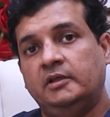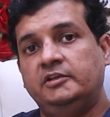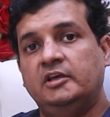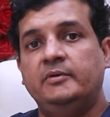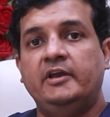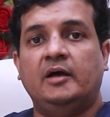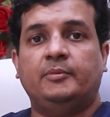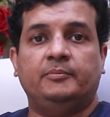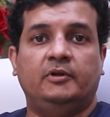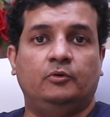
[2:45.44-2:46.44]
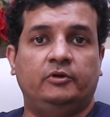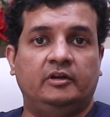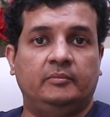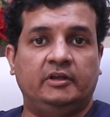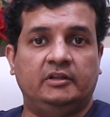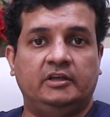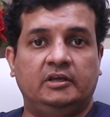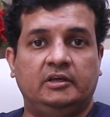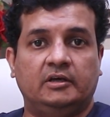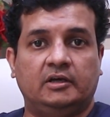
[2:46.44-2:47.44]
ये भी आप अपने रूटीन में यदि
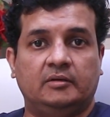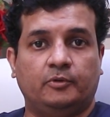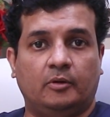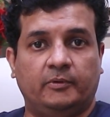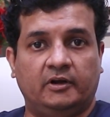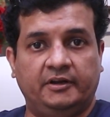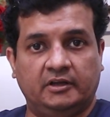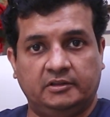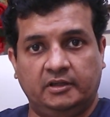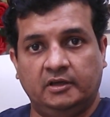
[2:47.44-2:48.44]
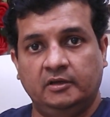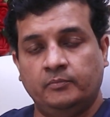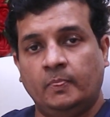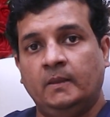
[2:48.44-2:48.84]
प्रॉपरली रखते हैं